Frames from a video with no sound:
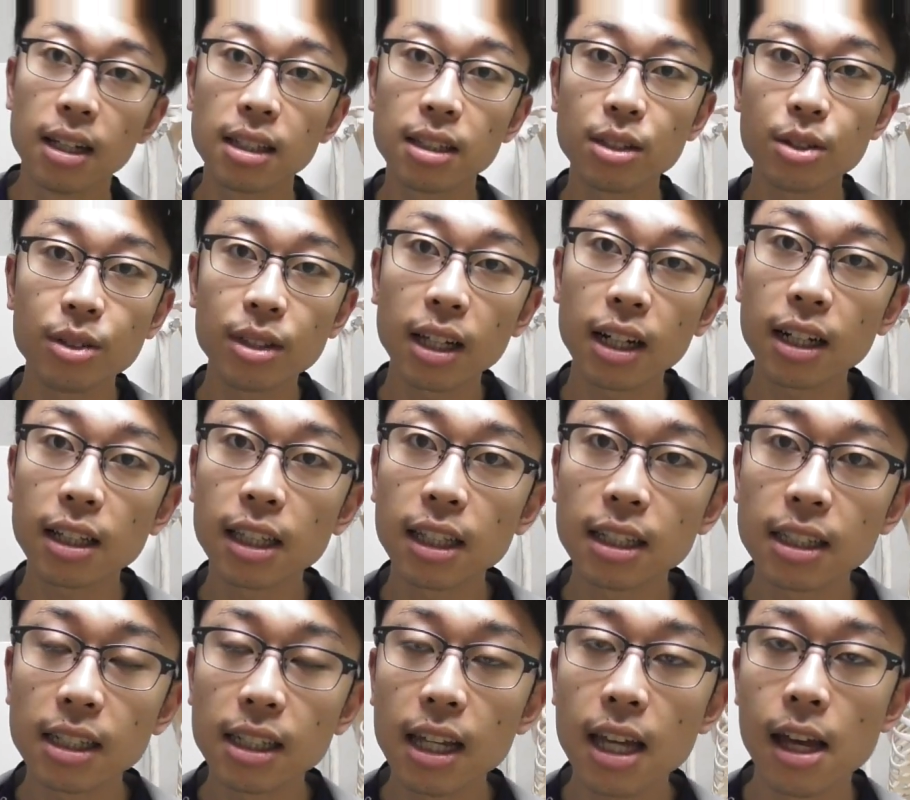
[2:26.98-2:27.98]
そういった
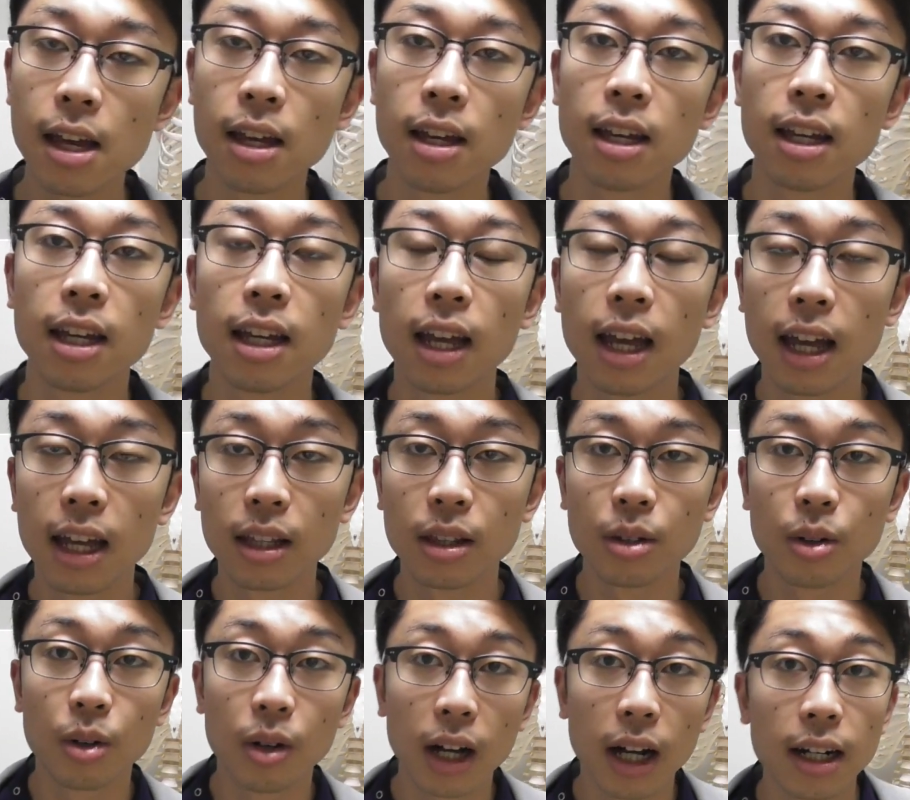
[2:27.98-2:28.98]
形で、えー
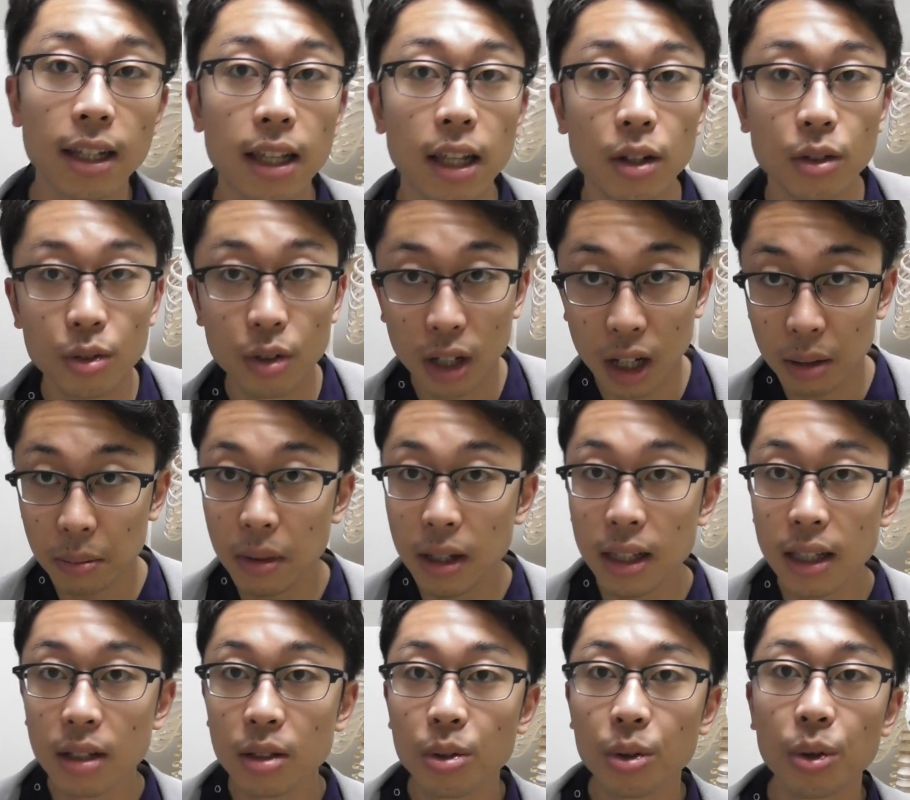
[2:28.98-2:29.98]
と、と体の歪
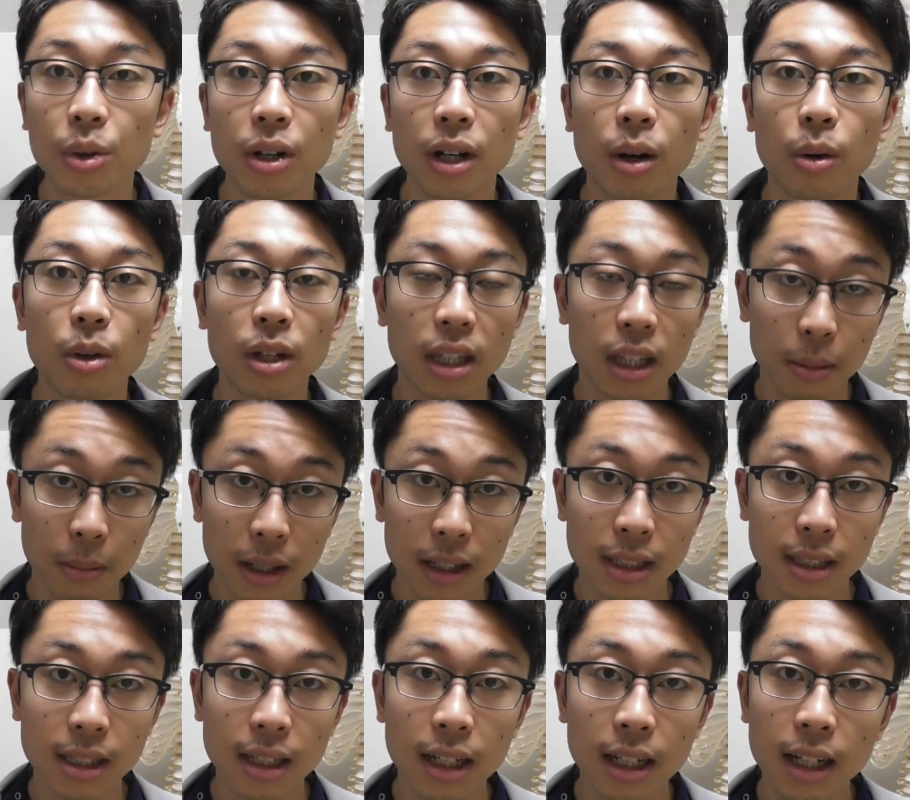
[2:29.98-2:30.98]
みっていうところが起きてま
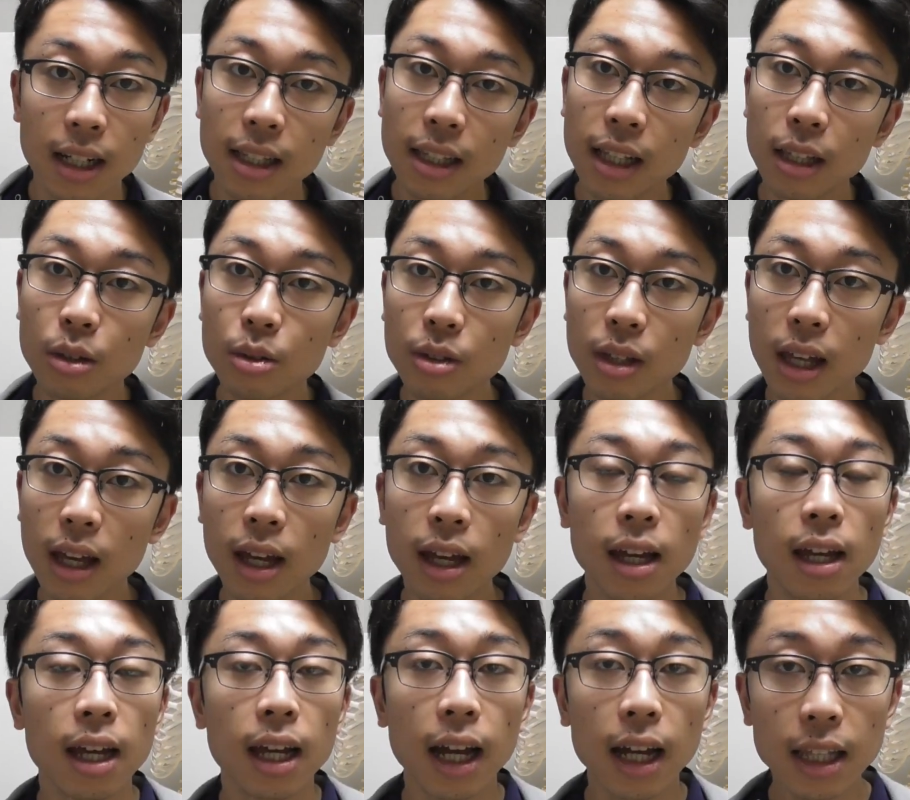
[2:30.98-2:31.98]
すなので
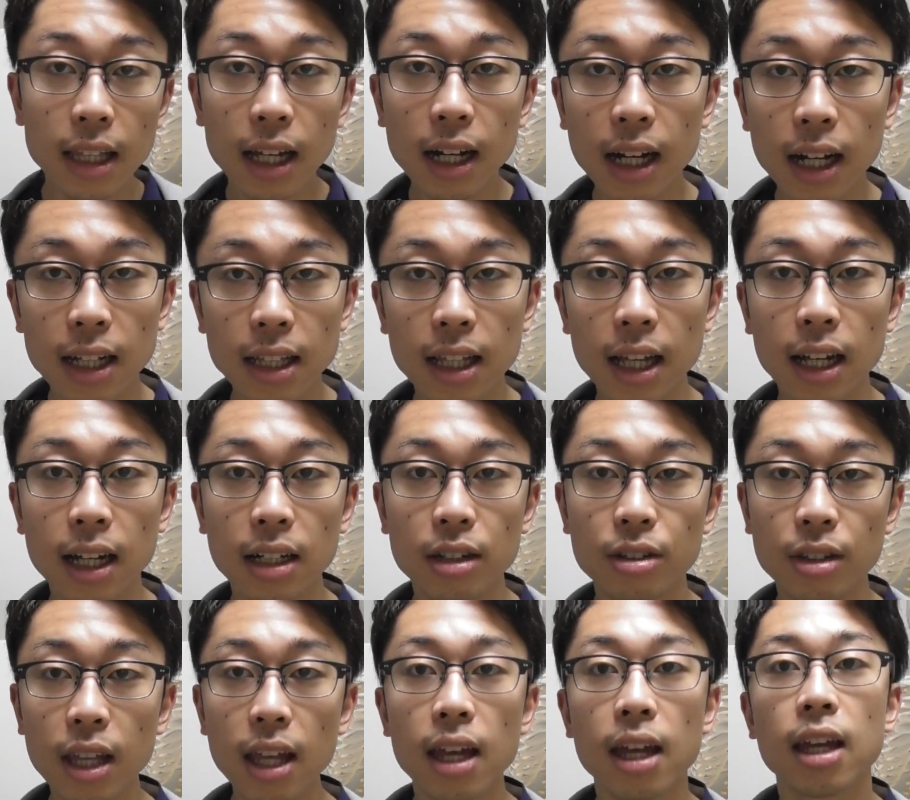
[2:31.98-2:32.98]
肩が痛
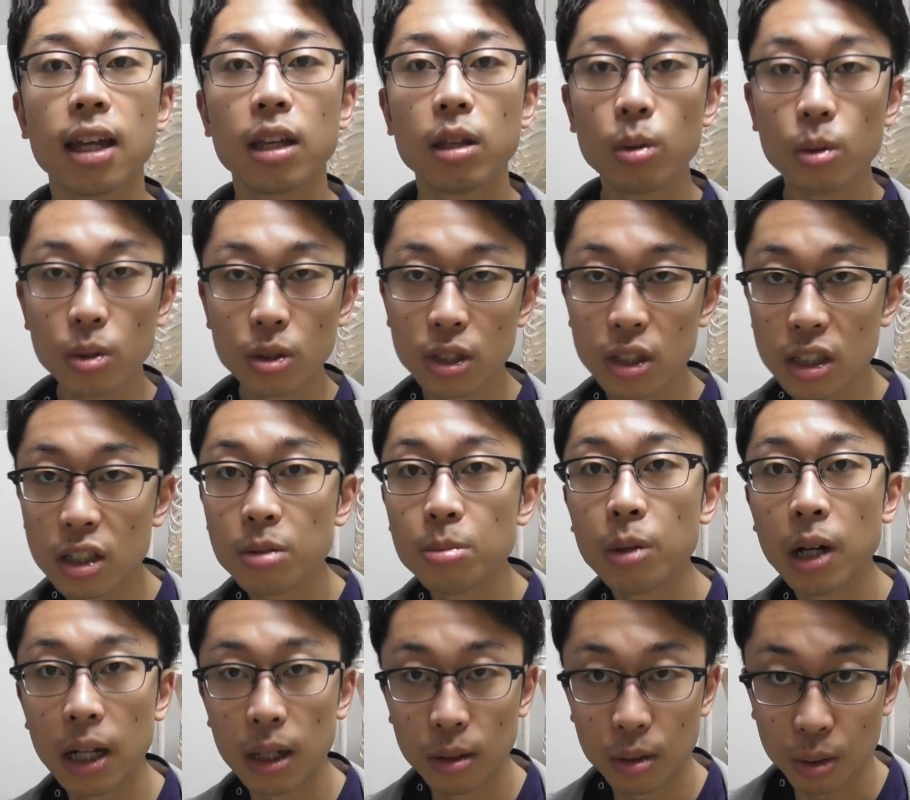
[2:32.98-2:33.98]
くて腰痛
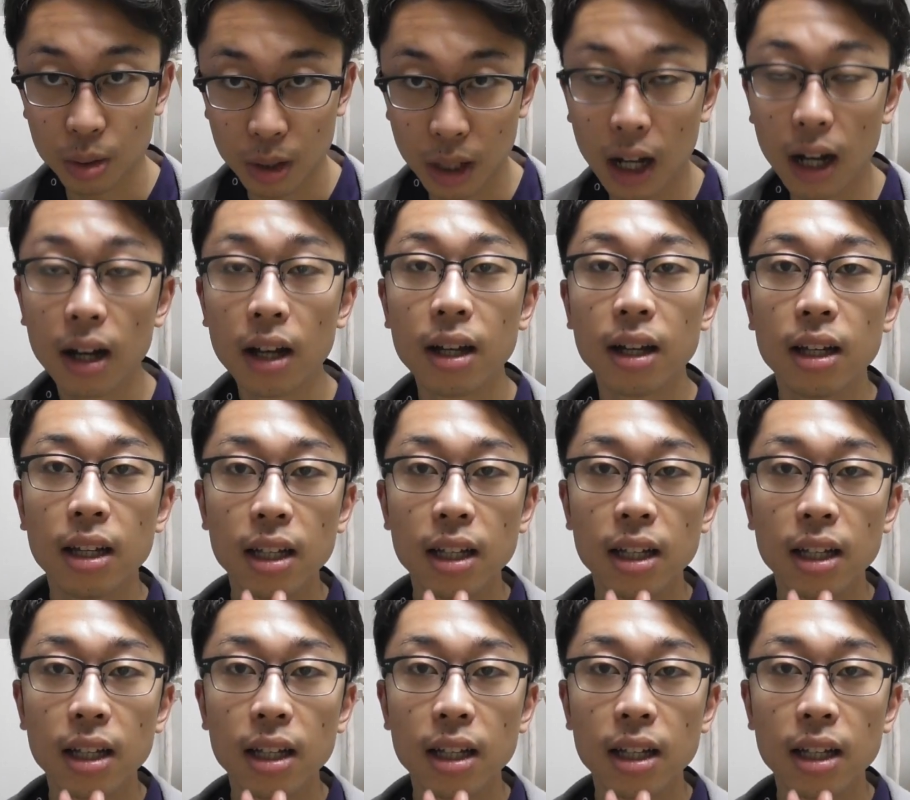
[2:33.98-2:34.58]
もあるとか